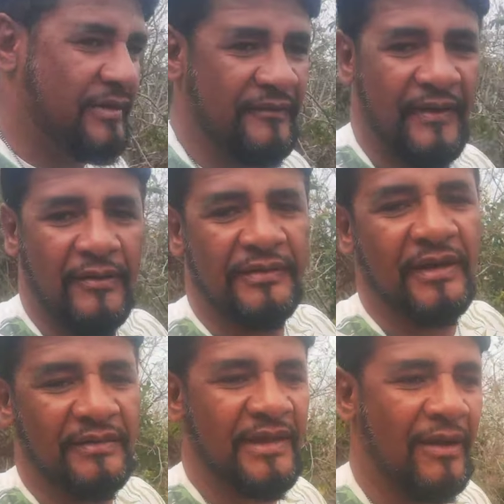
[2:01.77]
que veio
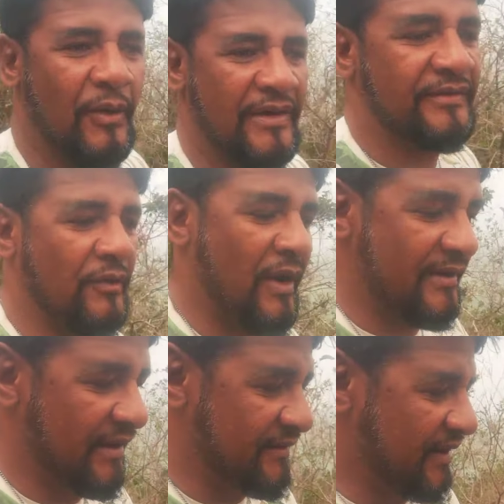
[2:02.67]
andando. E agora chegou a
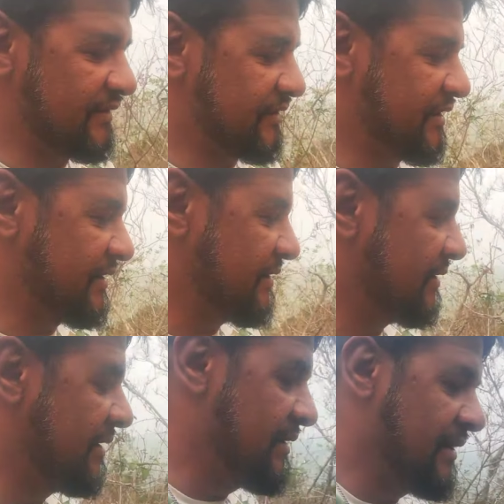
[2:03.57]
hora da gente
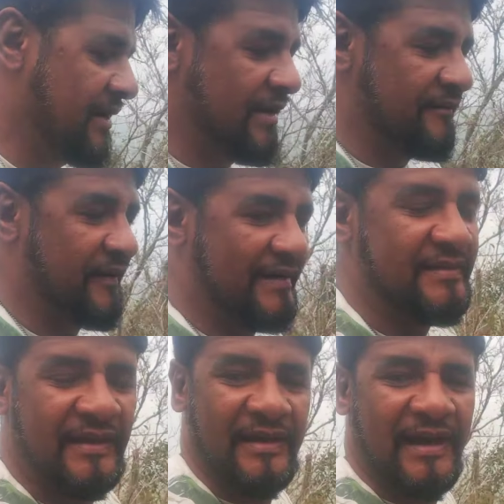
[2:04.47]

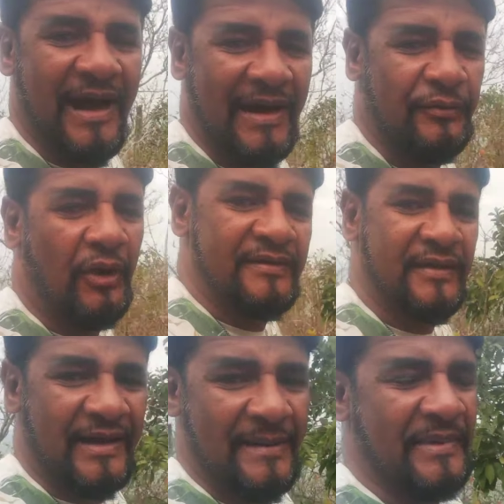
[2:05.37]
fazer a
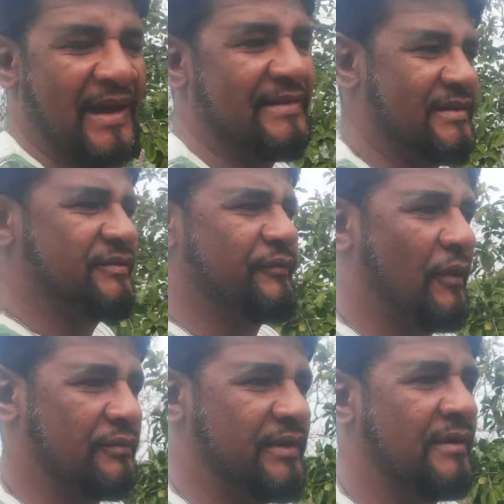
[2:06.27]
nossa caminhada de
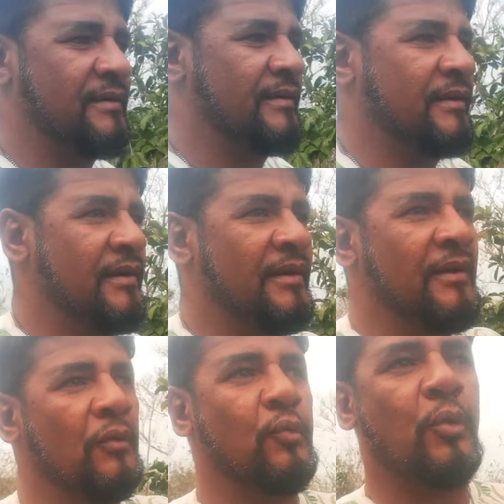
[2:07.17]
volta.
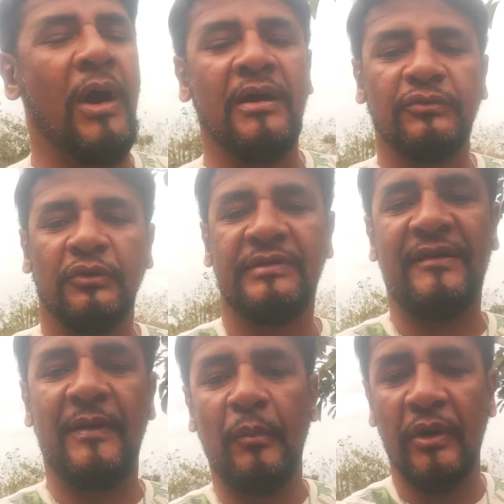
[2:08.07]
Quando eu
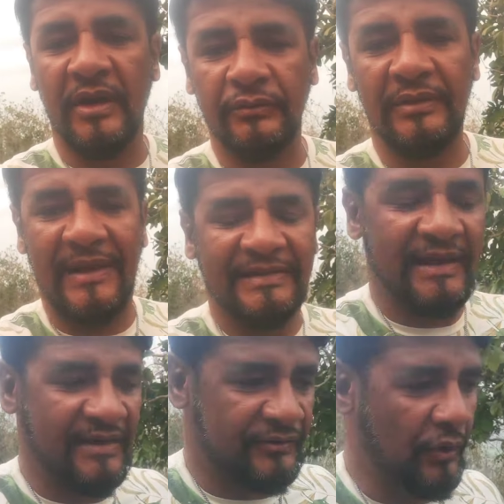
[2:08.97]
estava morando lá em
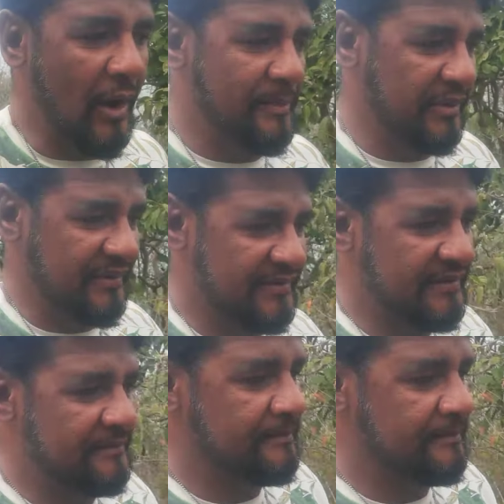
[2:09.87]
Teresópolis,